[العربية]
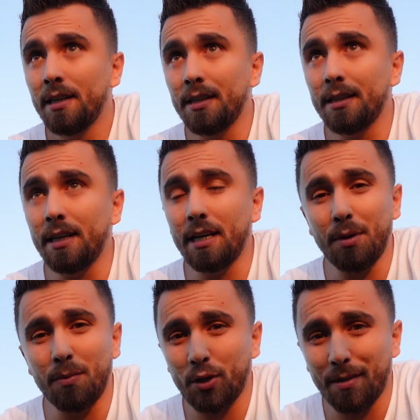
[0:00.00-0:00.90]
آه، انا
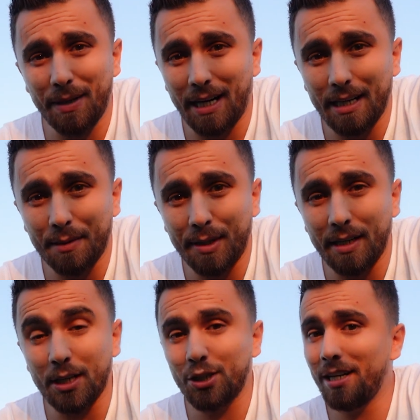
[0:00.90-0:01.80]
بحمد رب
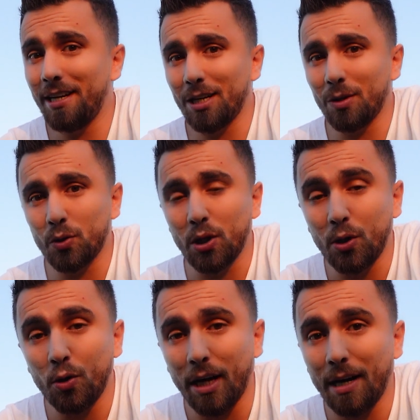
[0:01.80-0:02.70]
العالمين على الشيء اللي انا وصلت
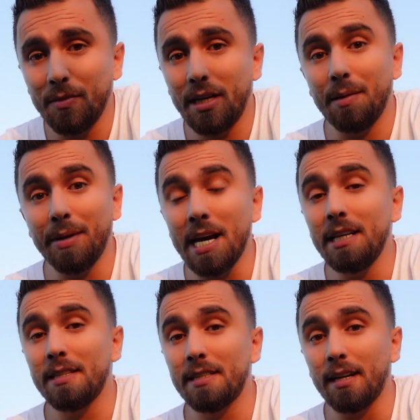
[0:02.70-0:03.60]
له الحمد لله
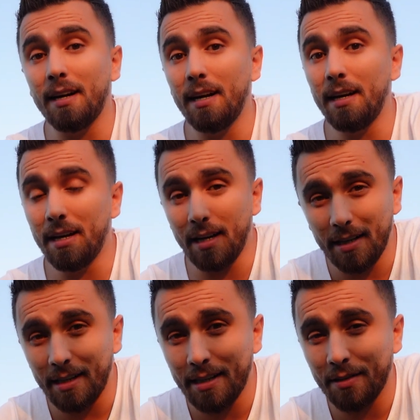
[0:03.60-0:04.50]
بهي السرعه
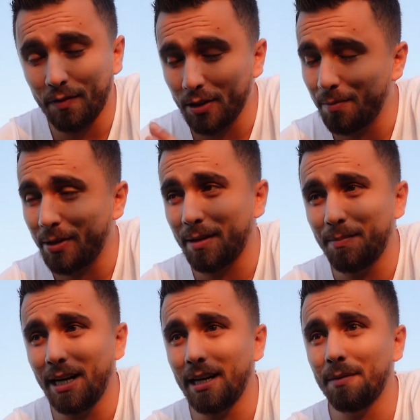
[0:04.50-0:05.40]
الهائله فضل من رب
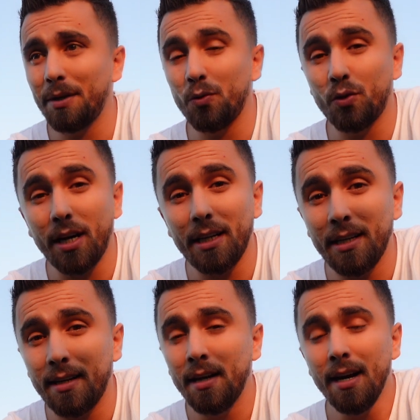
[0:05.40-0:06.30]
العالمين
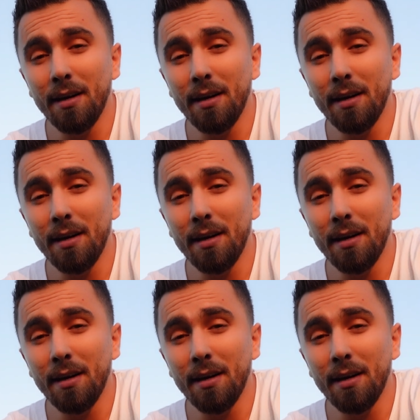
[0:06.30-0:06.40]
وثانيا